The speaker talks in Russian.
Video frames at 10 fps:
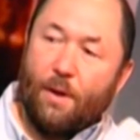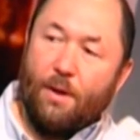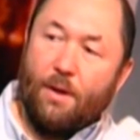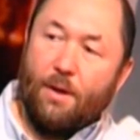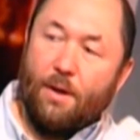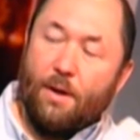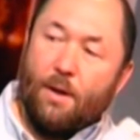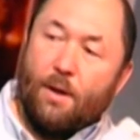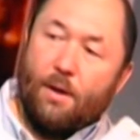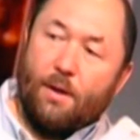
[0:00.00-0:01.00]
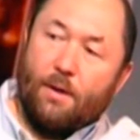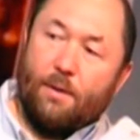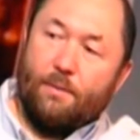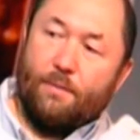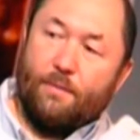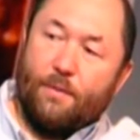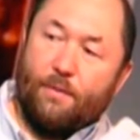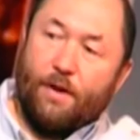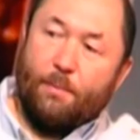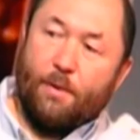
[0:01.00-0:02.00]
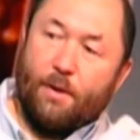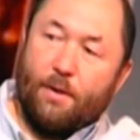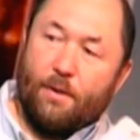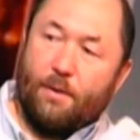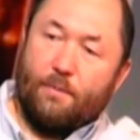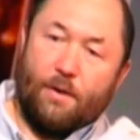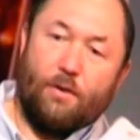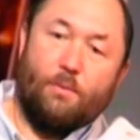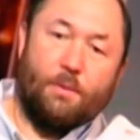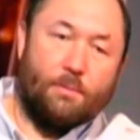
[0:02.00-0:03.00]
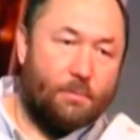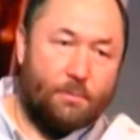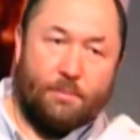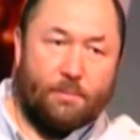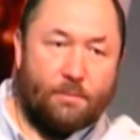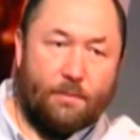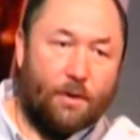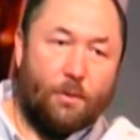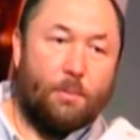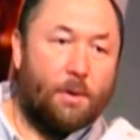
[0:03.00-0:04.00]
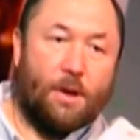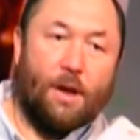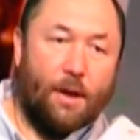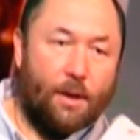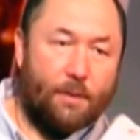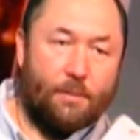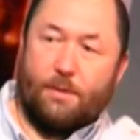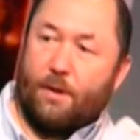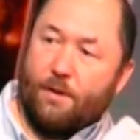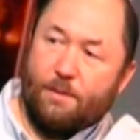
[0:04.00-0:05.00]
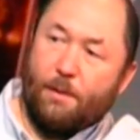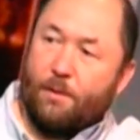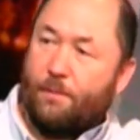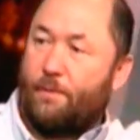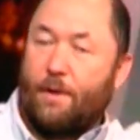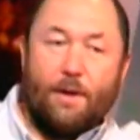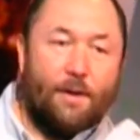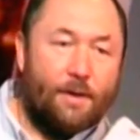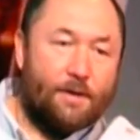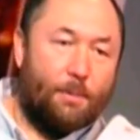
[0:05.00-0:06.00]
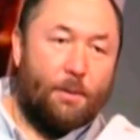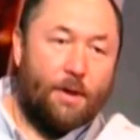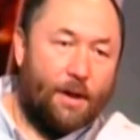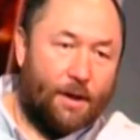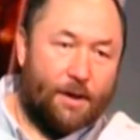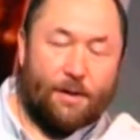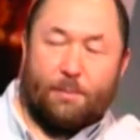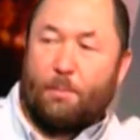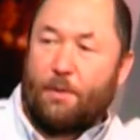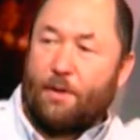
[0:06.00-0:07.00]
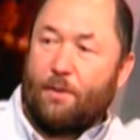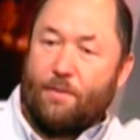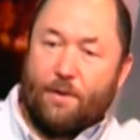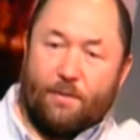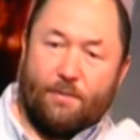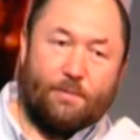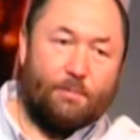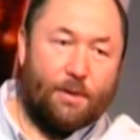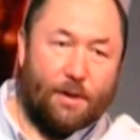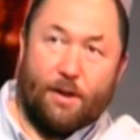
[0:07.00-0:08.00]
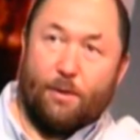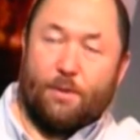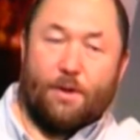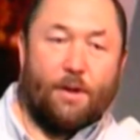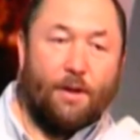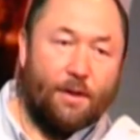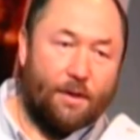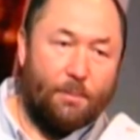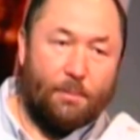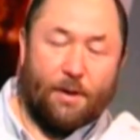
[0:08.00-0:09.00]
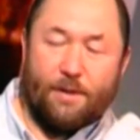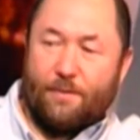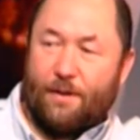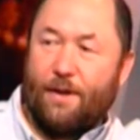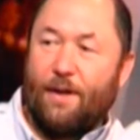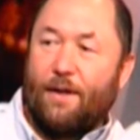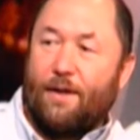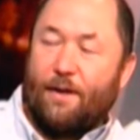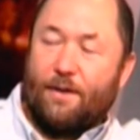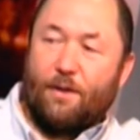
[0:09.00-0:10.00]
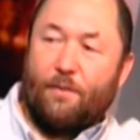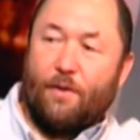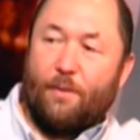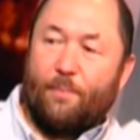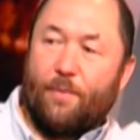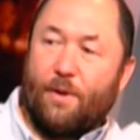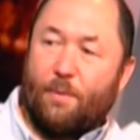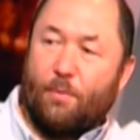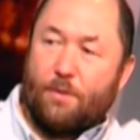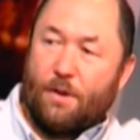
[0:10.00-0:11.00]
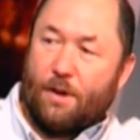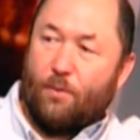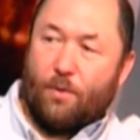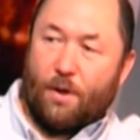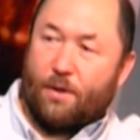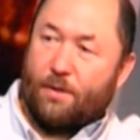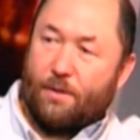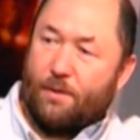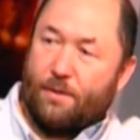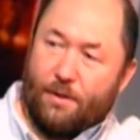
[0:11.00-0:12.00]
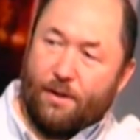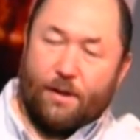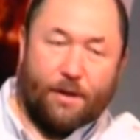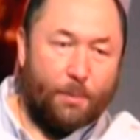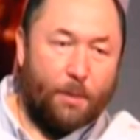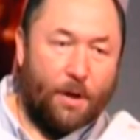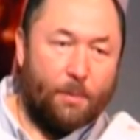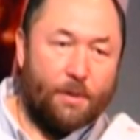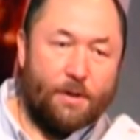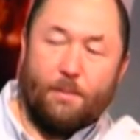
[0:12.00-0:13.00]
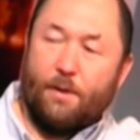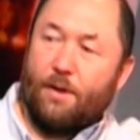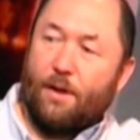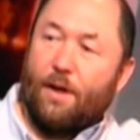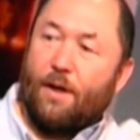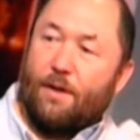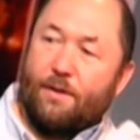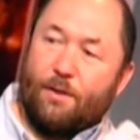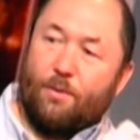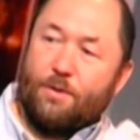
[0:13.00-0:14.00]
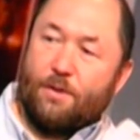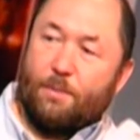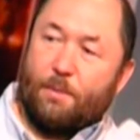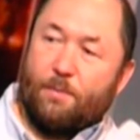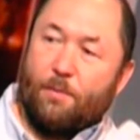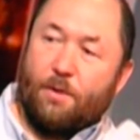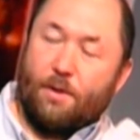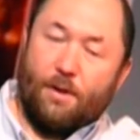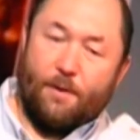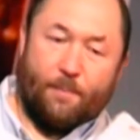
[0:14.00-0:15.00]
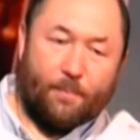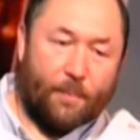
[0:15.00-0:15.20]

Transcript: И э, во время, э, в огромном в огромном ангаре среди самолетов истребителей, каких-то бомбардировщиков был натянут экран, и там показывали этот фильм. После того, как э, отгремели аплодисменты, закончился просмотр, и